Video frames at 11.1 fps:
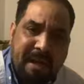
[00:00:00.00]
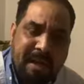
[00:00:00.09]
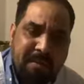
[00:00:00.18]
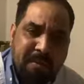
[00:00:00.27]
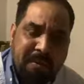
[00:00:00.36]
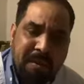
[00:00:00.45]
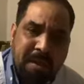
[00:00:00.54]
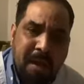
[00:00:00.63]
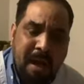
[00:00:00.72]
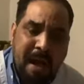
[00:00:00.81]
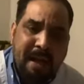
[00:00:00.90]
لي حرق بوك
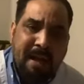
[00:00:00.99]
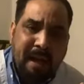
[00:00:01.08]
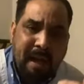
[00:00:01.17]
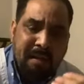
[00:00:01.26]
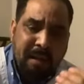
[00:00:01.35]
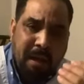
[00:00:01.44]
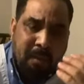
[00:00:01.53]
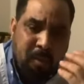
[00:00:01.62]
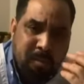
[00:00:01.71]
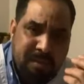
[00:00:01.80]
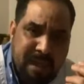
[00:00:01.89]
انا
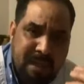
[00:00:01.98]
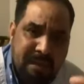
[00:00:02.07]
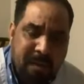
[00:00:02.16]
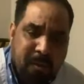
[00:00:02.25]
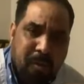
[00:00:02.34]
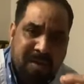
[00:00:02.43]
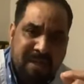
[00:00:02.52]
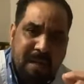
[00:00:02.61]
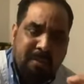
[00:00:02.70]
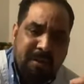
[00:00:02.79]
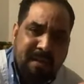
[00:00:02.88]
وبالتالي
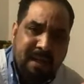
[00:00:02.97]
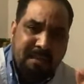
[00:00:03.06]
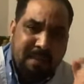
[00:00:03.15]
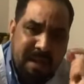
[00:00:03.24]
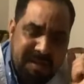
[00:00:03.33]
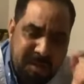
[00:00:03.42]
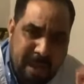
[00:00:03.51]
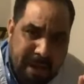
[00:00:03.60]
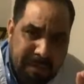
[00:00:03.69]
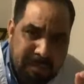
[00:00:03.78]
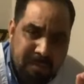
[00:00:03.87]
رؤساء موريتاني ما يجي
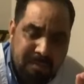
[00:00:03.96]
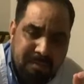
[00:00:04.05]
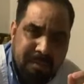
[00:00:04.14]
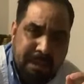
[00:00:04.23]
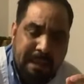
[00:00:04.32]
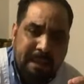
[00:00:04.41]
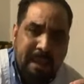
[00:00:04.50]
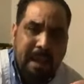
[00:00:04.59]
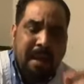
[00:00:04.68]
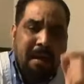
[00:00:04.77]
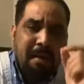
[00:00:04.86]
واحد منهم
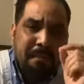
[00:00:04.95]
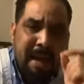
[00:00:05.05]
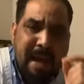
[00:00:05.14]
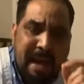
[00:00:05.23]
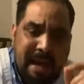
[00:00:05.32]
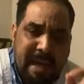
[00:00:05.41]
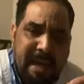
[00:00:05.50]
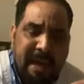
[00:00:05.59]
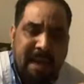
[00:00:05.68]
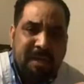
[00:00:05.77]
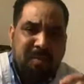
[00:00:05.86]
ما
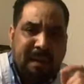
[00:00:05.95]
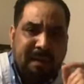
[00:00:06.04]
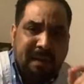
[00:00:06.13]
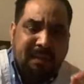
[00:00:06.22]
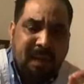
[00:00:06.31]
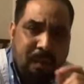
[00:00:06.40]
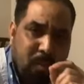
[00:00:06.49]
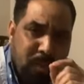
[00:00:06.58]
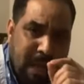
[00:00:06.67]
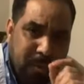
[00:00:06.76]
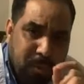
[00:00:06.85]
جبار اللي
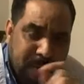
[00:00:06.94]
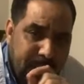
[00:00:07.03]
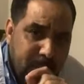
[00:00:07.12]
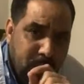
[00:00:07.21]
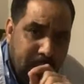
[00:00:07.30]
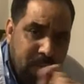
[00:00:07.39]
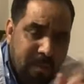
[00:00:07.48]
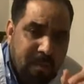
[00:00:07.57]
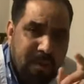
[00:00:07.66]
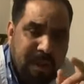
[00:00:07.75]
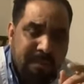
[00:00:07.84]
قدامه لعنه كامل وقال له
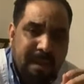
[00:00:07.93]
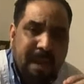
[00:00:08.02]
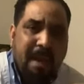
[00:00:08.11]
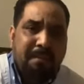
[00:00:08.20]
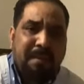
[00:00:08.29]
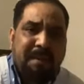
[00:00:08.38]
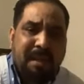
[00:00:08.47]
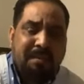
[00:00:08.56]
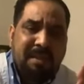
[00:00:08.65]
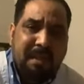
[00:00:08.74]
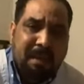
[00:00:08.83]
ما مهم
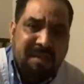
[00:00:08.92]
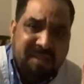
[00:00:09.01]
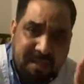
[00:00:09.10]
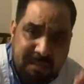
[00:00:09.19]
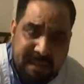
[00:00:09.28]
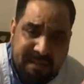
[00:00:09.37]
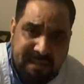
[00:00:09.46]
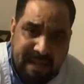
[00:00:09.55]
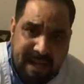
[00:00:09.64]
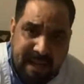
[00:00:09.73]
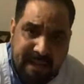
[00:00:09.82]
بدل من يقبل سلبيات
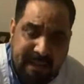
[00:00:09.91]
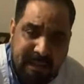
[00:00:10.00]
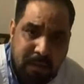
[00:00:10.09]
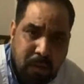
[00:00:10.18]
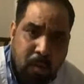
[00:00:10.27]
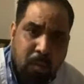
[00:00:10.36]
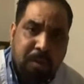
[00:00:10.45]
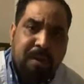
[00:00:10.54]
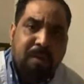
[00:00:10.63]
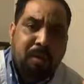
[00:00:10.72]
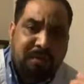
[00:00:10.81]
الاخرين
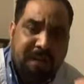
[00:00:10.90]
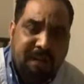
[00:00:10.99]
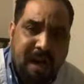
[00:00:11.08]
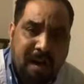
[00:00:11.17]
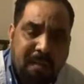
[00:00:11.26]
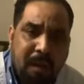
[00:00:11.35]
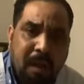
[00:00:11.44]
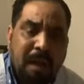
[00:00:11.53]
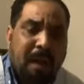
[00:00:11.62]
ويتفاداهم